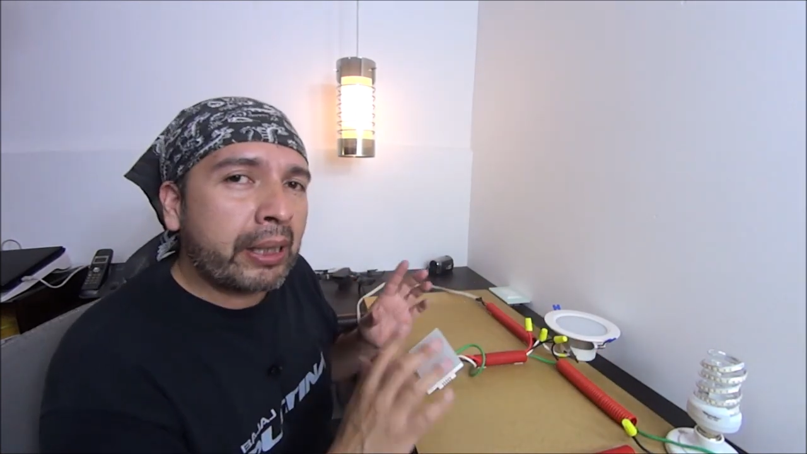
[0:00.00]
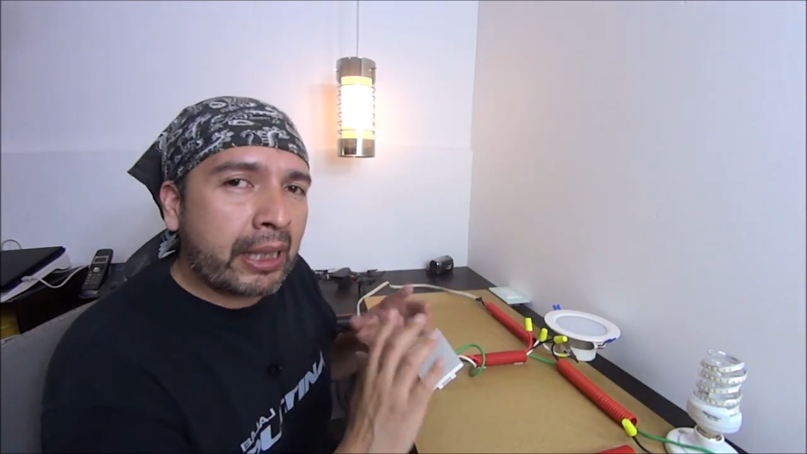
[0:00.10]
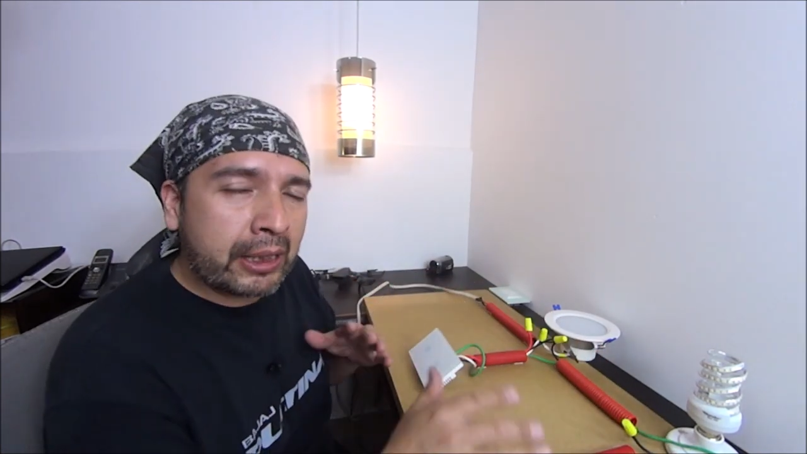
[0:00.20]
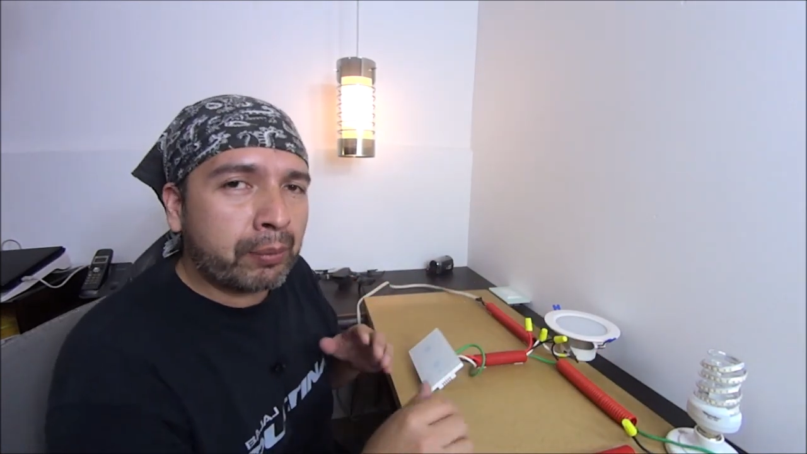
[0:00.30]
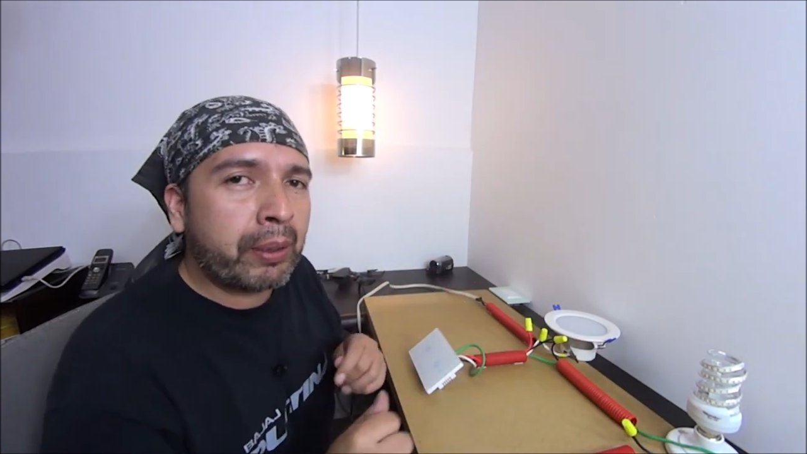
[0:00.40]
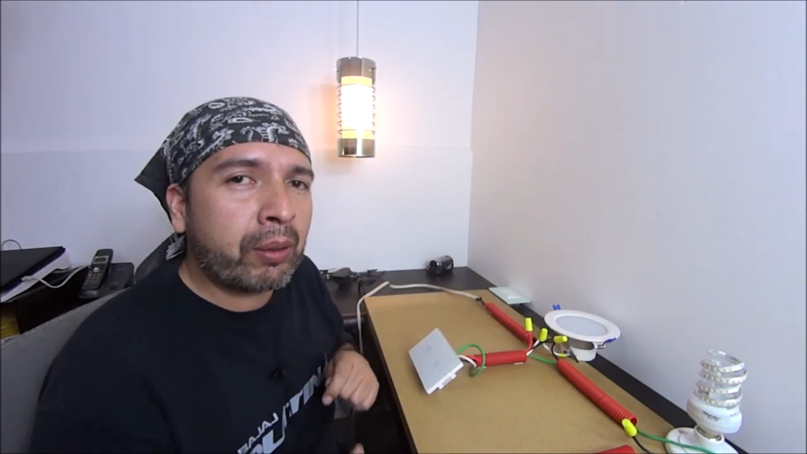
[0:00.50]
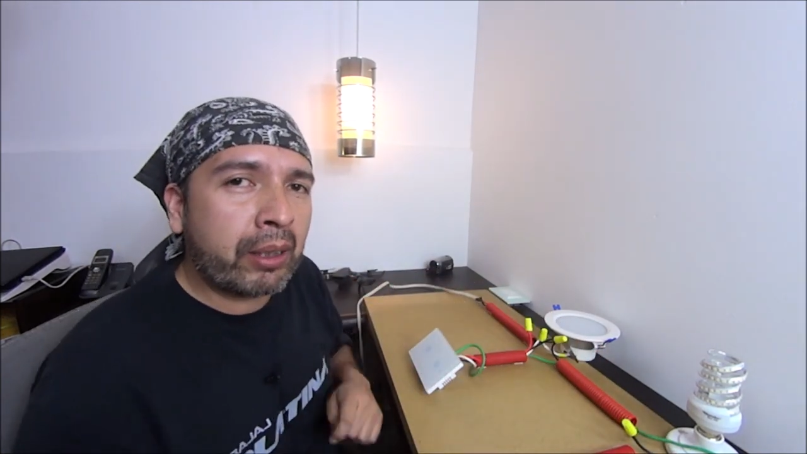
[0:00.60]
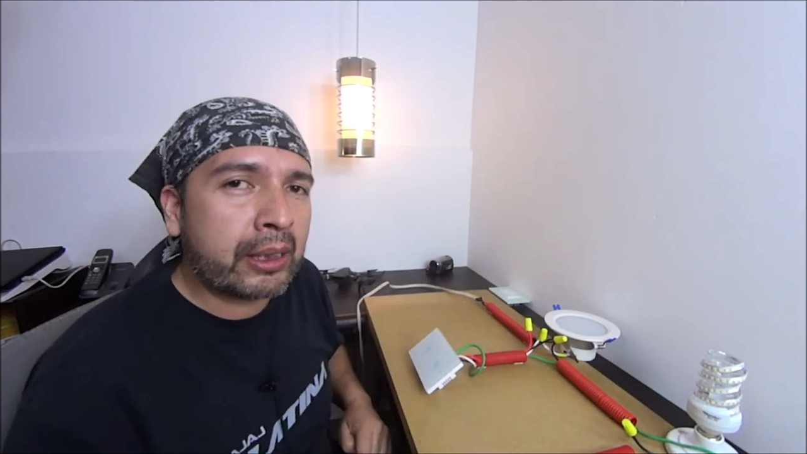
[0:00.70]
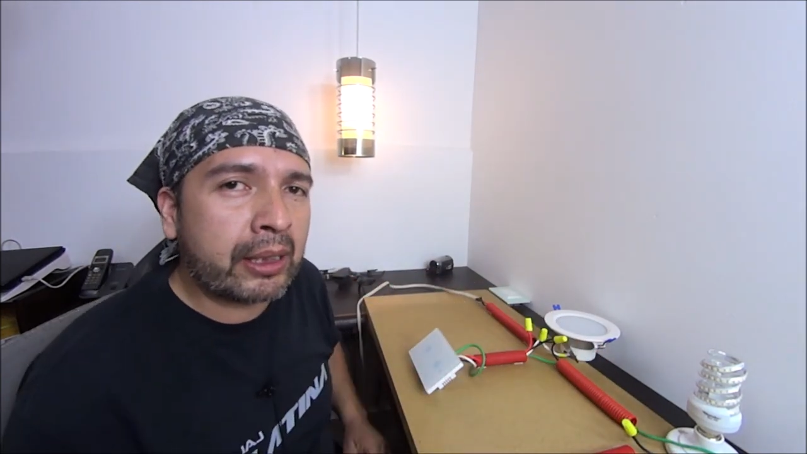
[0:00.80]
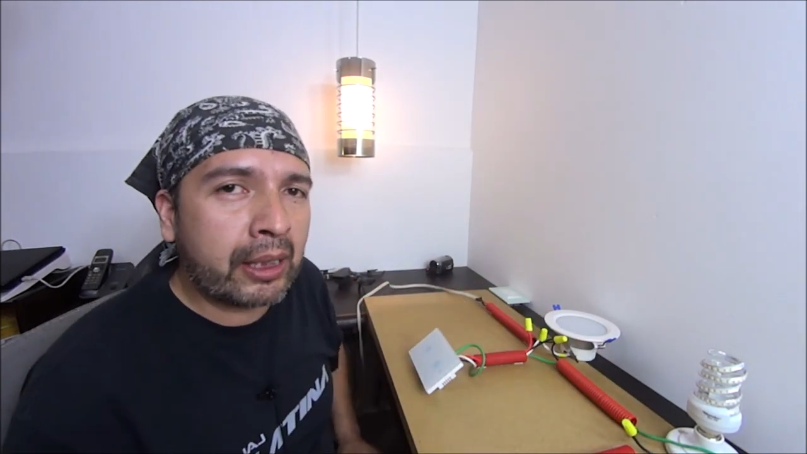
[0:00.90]
ya les explico
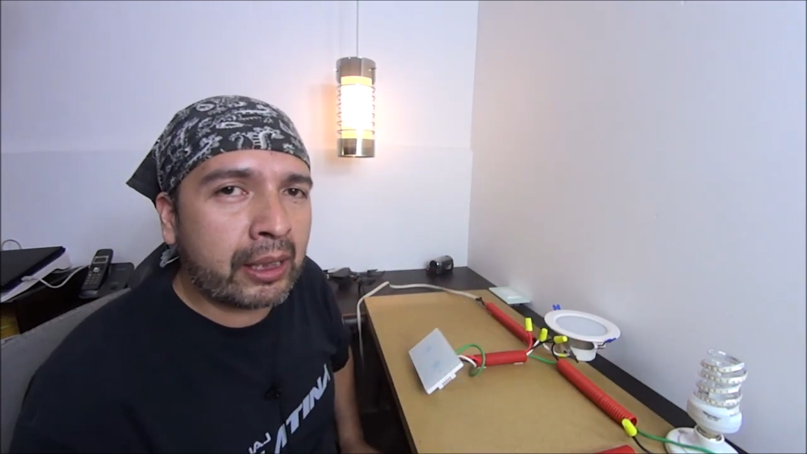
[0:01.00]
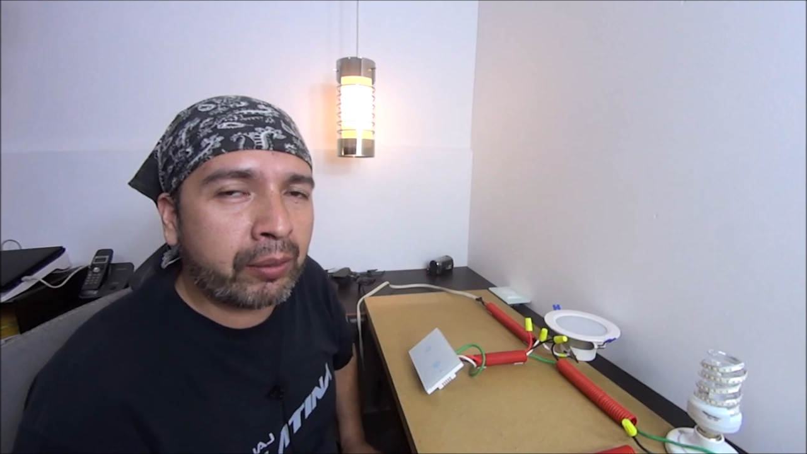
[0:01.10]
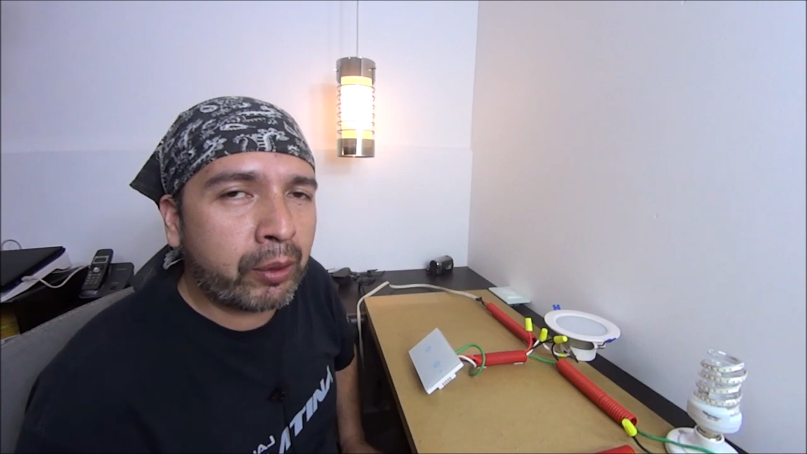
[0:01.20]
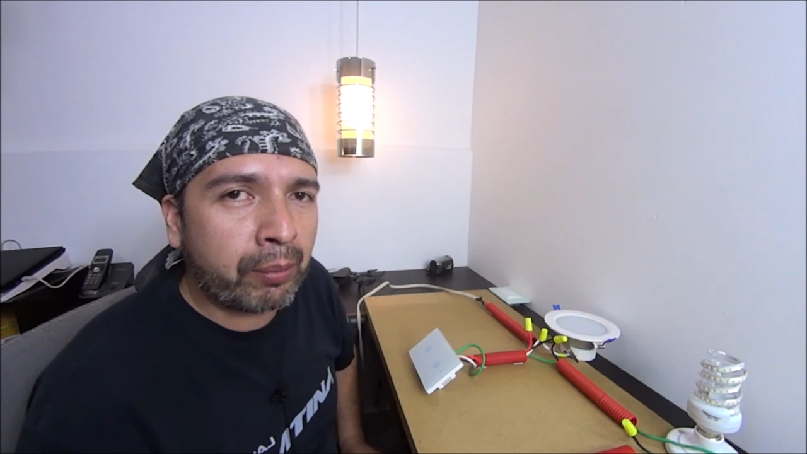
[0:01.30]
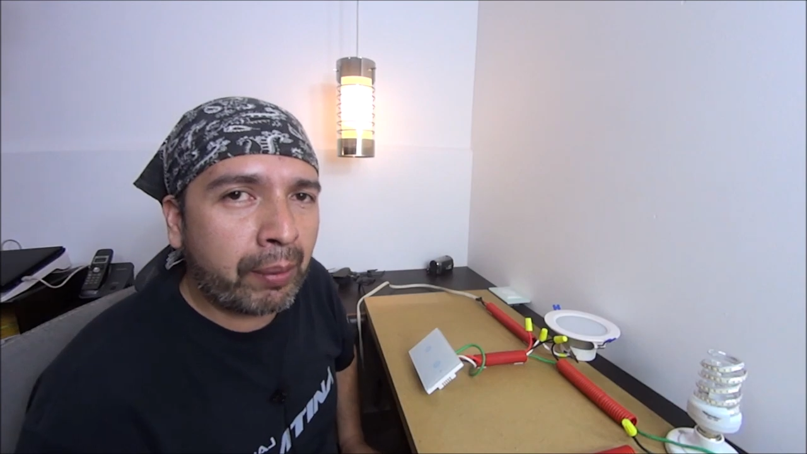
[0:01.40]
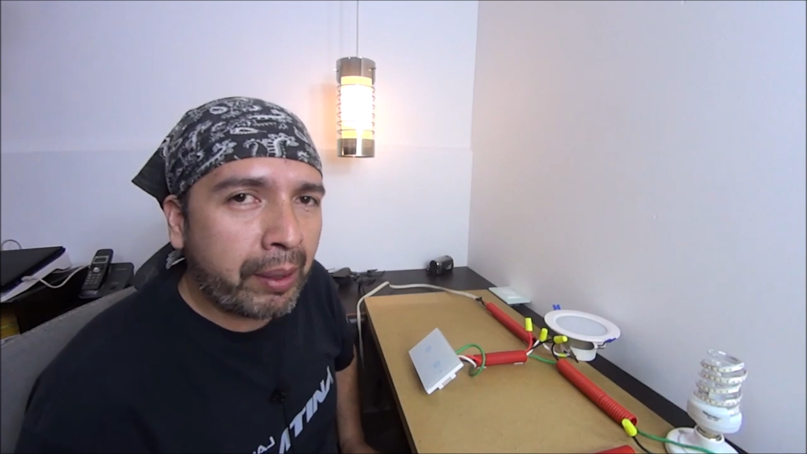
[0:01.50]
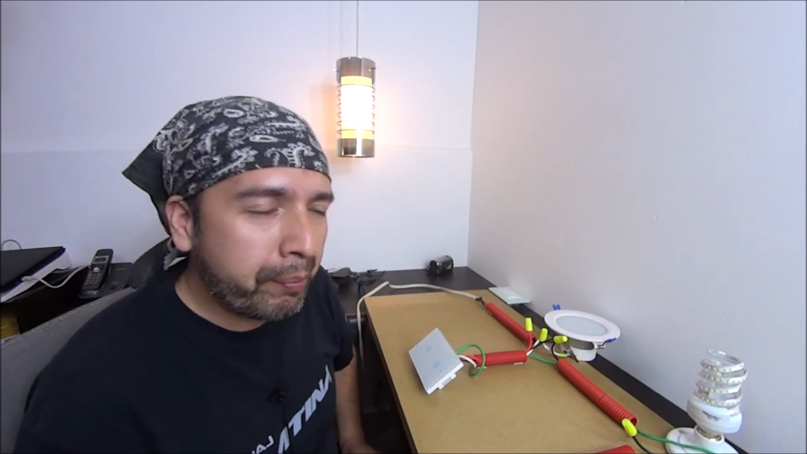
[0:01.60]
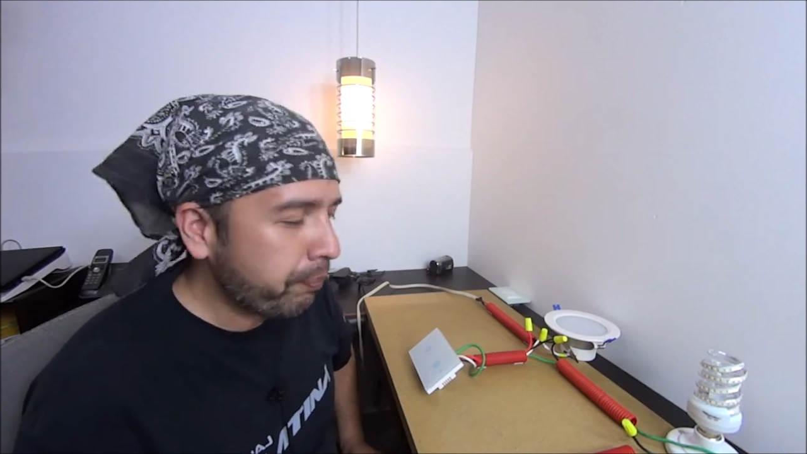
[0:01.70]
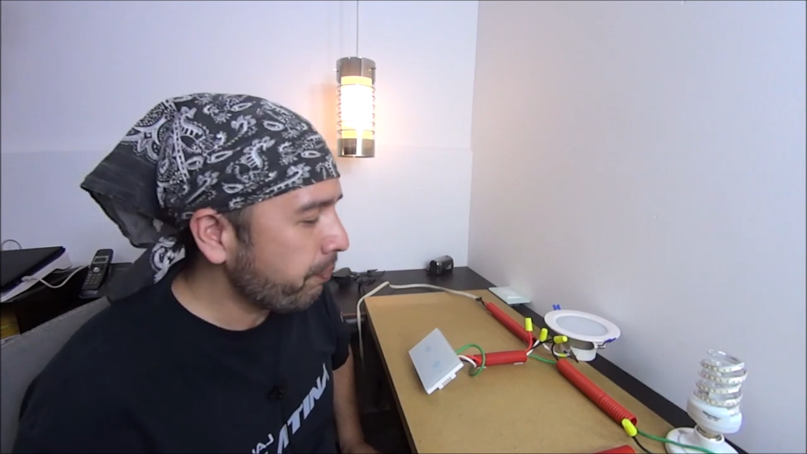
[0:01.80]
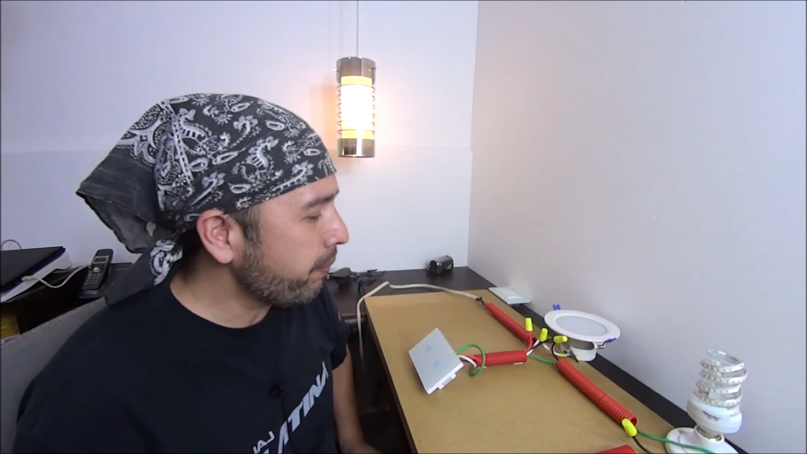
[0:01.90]
en la siguiente forma, ¿va?